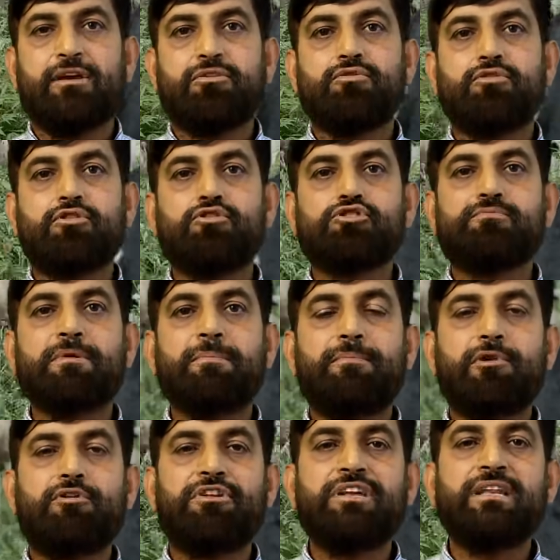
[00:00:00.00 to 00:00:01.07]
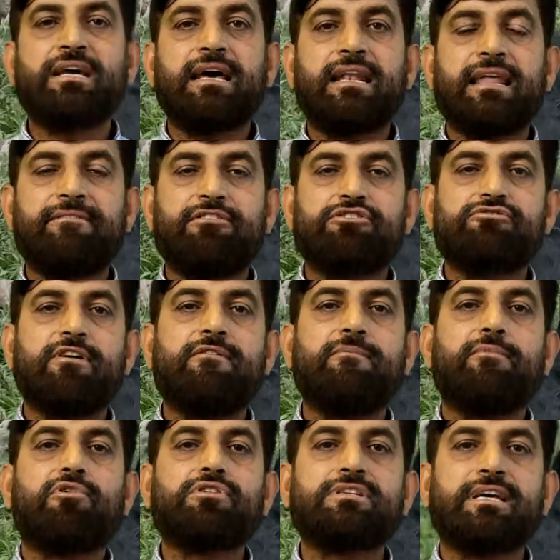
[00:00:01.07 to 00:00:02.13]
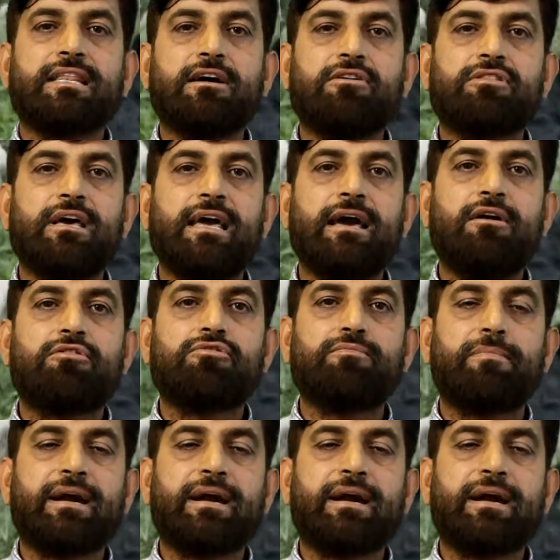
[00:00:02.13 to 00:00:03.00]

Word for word: क्योंकि उसमें प्रोटीन का लेवल जो है वो बहुत ज्यादा होता है और